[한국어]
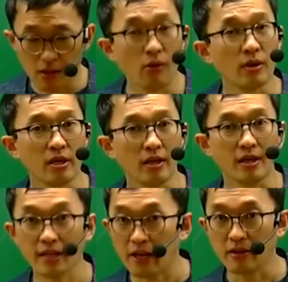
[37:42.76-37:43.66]
어휘
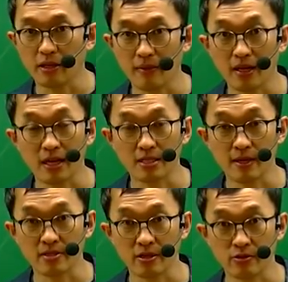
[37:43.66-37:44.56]
당연히 매일
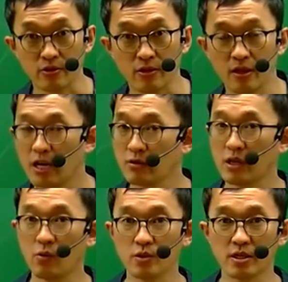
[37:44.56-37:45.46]
학습하셔야죠. 하루에
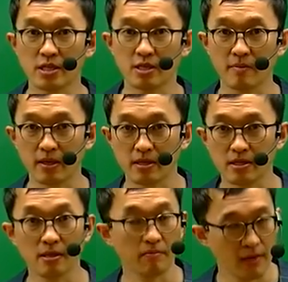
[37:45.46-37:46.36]
50개씩
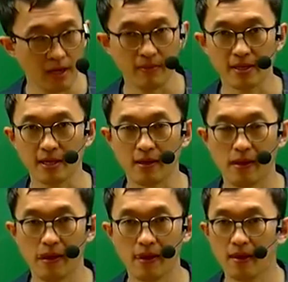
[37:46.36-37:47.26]
100개씩 매일마다
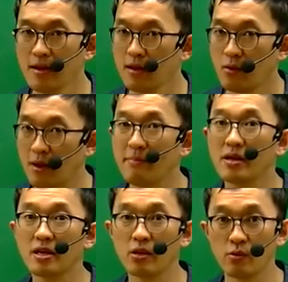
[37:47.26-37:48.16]

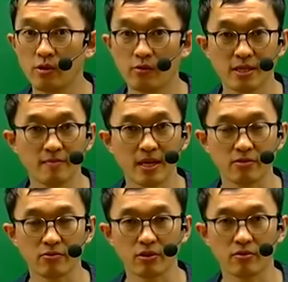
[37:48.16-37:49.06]
완벽하게 외우려고 하지
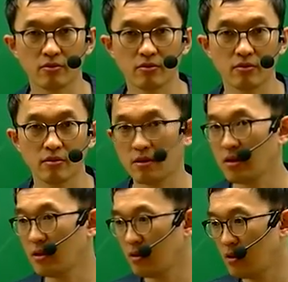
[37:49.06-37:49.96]
마시고요.
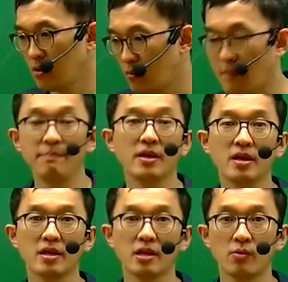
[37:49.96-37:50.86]

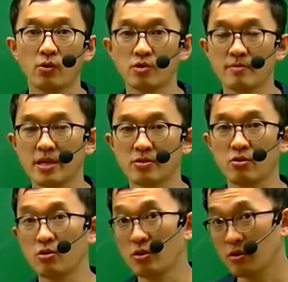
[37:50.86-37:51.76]
완벽하게 외우지
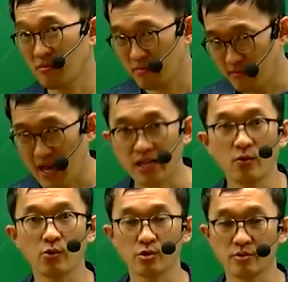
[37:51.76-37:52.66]
마시고 많이
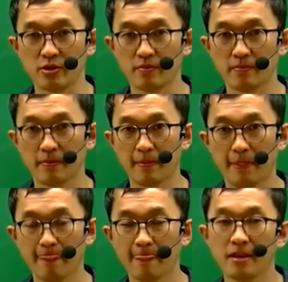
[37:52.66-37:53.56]
외우십시오.
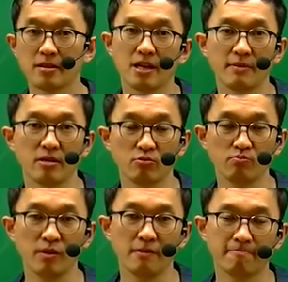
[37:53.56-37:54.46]
그 다음에
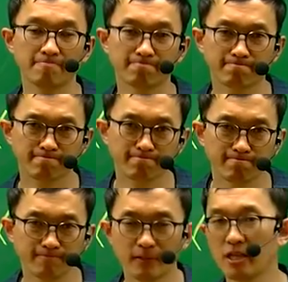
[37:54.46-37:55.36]
문법
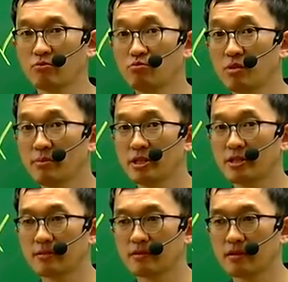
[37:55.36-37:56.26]
네, 문법은